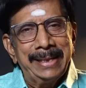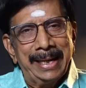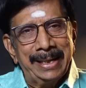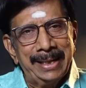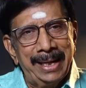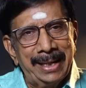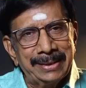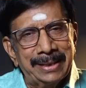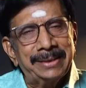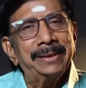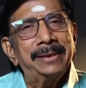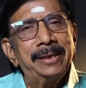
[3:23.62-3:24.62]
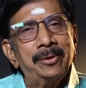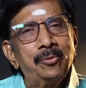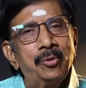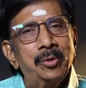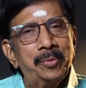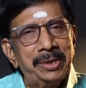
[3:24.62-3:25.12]
எல்லா நட்சத்திரையும்
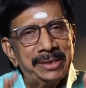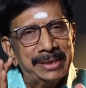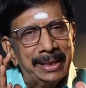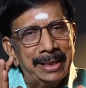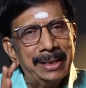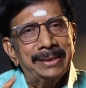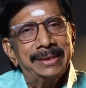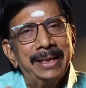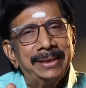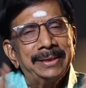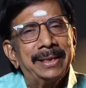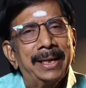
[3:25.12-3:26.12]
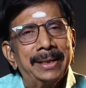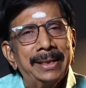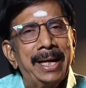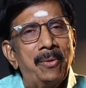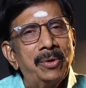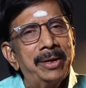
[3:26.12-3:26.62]
கொண்டு போய் செட்டில் சேர்த்துட்டாங்கன்னா
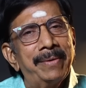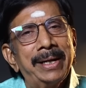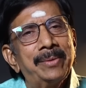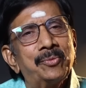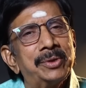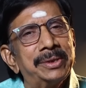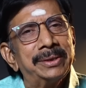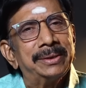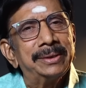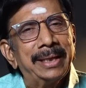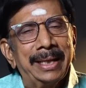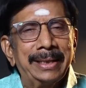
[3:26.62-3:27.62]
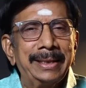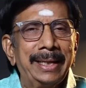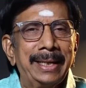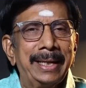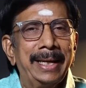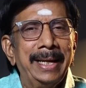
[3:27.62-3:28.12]
அவங்க வேலை முடிஞ்சது
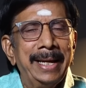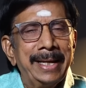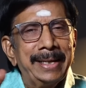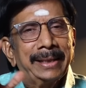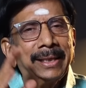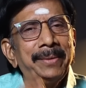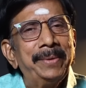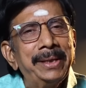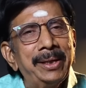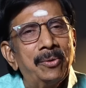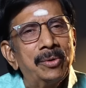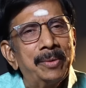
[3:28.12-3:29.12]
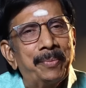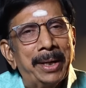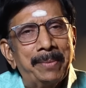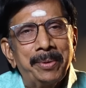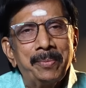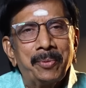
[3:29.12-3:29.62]
அதனால் எத்தனை மணிக்கு அவங்களுக்கு
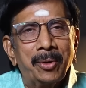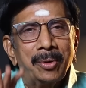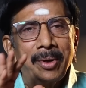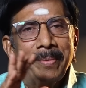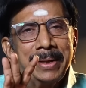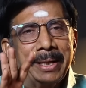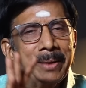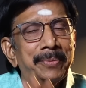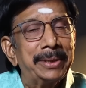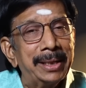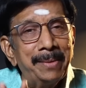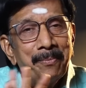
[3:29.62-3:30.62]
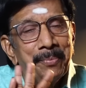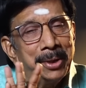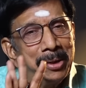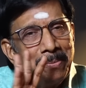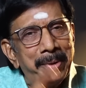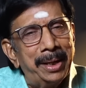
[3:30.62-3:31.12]
படப்பிடிப்பு வரும் அப்படின்றத பற்றியெல்லாம்
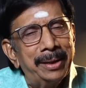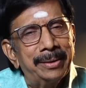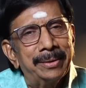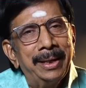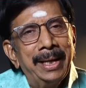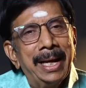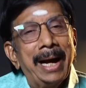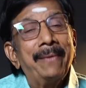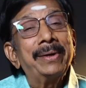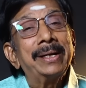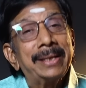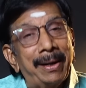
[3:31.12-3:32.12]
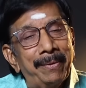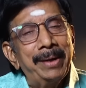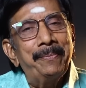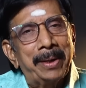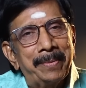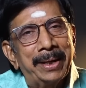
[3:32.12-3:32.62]
பெரும்பாலும் அவர்கள்
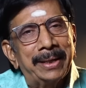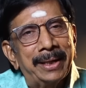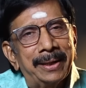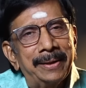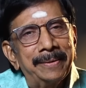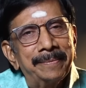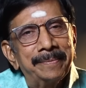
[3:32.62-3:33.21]
கவலைப்பட மாட்டார்கள்